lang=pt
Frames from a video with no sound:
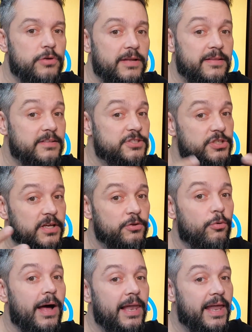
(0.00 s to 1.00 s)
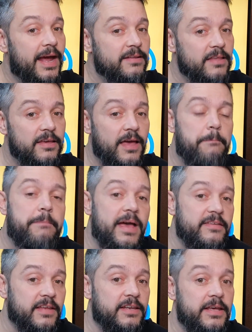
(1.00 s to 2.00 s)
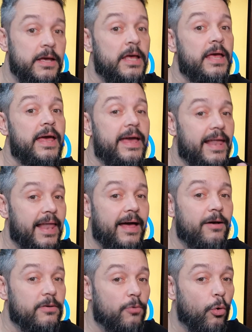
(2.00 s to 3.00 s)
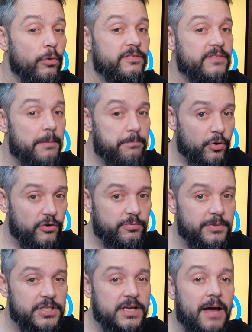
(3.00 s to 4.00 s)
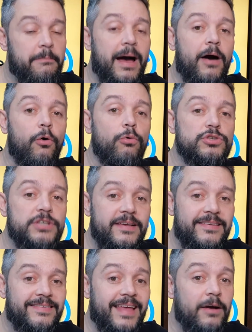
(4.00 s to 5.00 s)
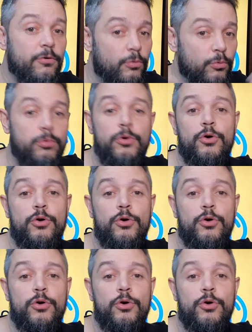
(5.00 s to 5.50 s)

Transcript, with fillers: Ela está te dando um alerta que a peça ali, ela ou está próxima de acabar ou já está com